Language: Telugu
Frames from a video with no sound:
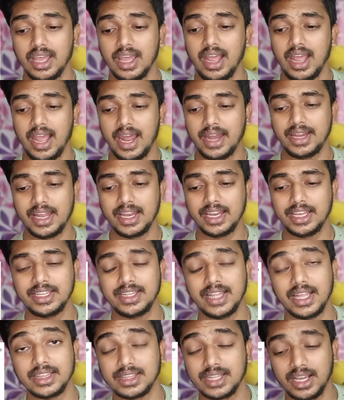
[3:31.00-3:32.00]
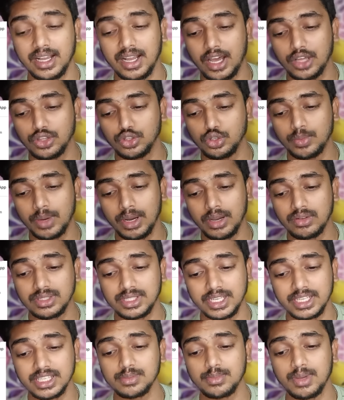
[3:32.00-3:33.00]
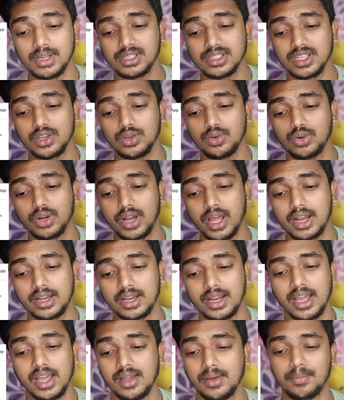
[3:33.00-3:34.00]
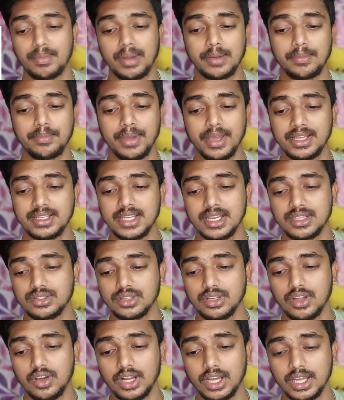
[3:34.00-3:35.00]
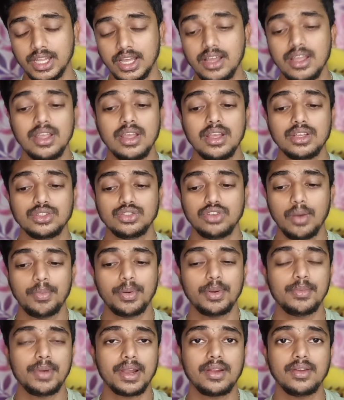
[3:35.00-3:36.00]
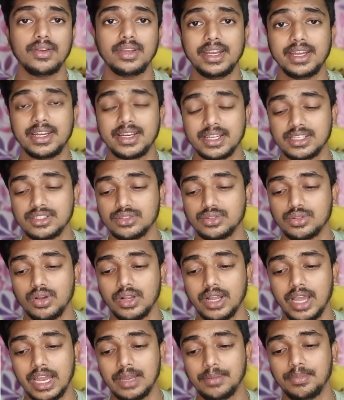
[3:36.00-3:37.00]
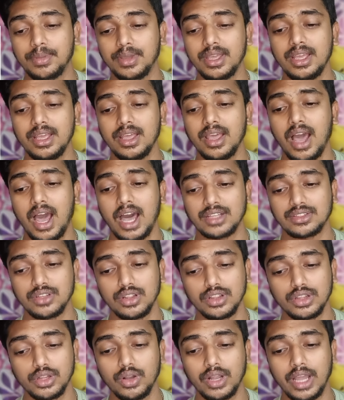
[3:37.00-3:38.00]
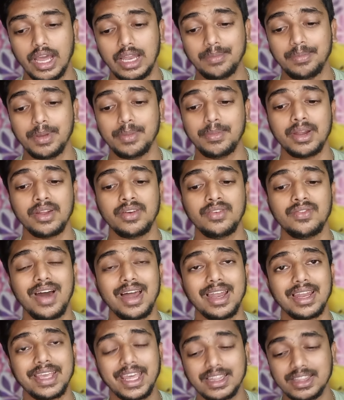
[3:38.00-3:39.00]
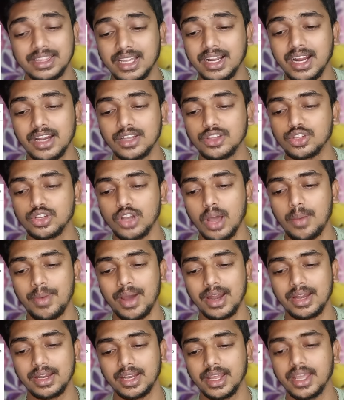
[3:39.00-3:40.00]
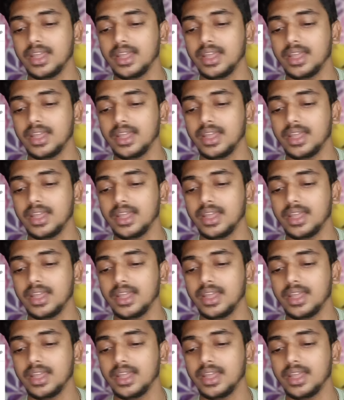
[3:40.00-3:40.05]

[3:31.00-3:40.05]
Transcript: అండ్ అలాగే ఇదంతా కాదు మనం సిక్స్ మంత్స్కి కూడా అన్న మనం పే చేస్తున్నాం కదా సో అప్పుడు మనం ఇంట్రెస్ట్తో కలిపి అసలుతో కలిపి మనం వాళ్ళకి ఎంత కడుతున్నామా అంటే